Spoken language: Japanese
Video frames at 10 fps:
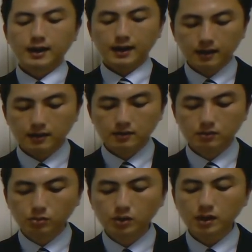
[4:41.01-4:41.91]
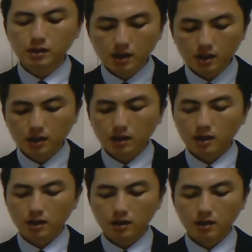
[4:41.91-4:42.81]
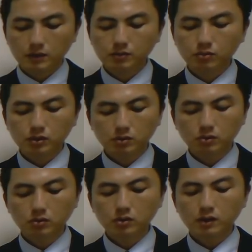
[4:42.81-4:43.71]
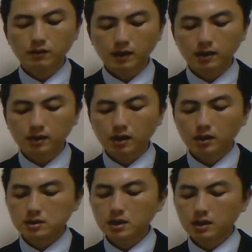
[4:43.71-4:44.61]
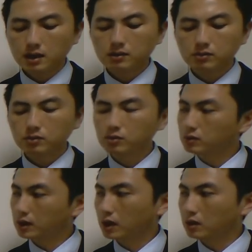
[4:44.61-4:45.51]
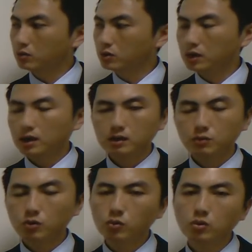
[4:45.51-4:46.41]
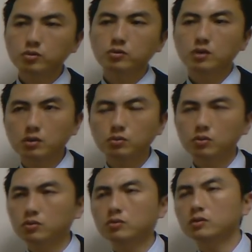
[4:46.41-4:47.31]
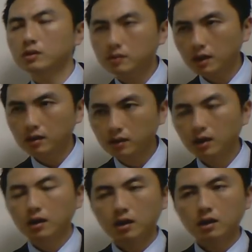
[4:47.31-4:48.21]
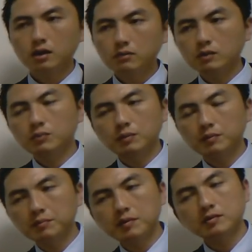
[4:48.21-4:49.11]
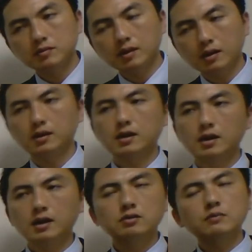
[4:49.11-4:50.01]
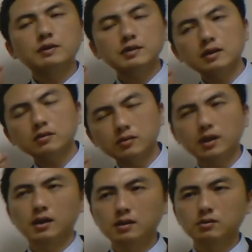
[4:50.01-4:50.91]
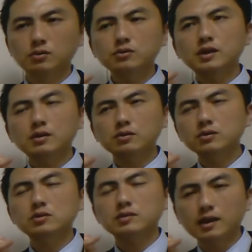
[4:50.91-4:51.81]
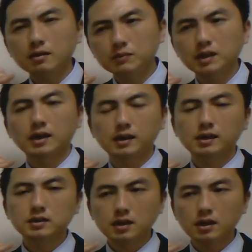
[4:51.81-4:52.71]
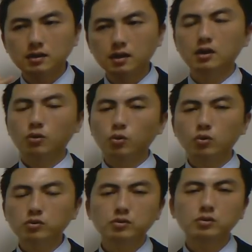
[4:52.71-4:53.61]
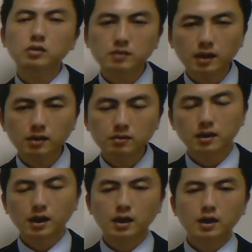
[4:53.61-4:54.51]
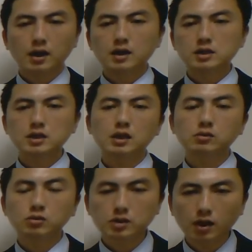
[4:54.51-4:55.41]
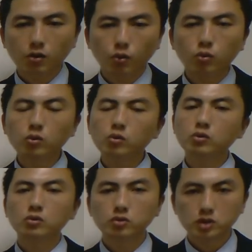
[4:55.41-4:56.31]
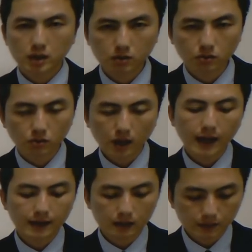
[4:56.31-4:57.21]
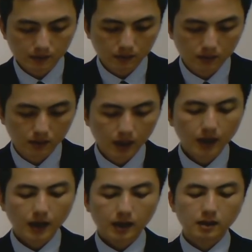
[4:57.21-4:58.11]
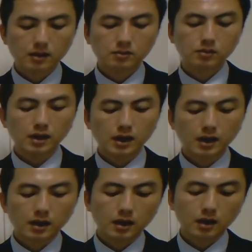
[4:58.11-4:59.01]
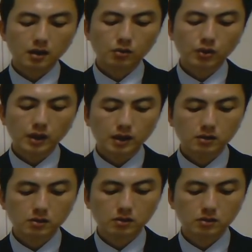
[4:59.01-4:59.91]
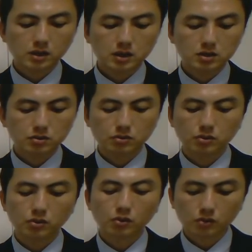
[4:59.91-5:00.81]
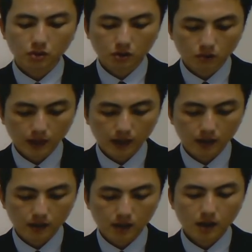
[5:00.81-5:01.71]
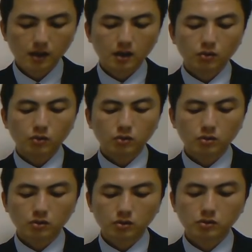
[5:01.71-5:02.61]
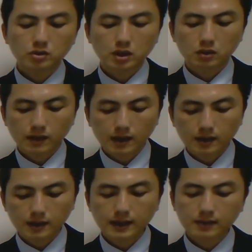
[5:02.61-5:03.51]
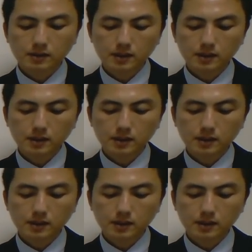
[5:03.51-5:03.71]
はい、それで、えー、まあ、そういったところでは、ね、じゃあ、そのどんな健康被害でも報告するけど、どうするんですか、ねえー、電話でピピピピって、ねえー、すいませんとね、あの厚生労働省かみたいな形で、ね、報告するんですかって言ったら、えー、しっかりとした報告様式というのがあります。はい、えー、それが、えー、524行目、ね報告様式は医薬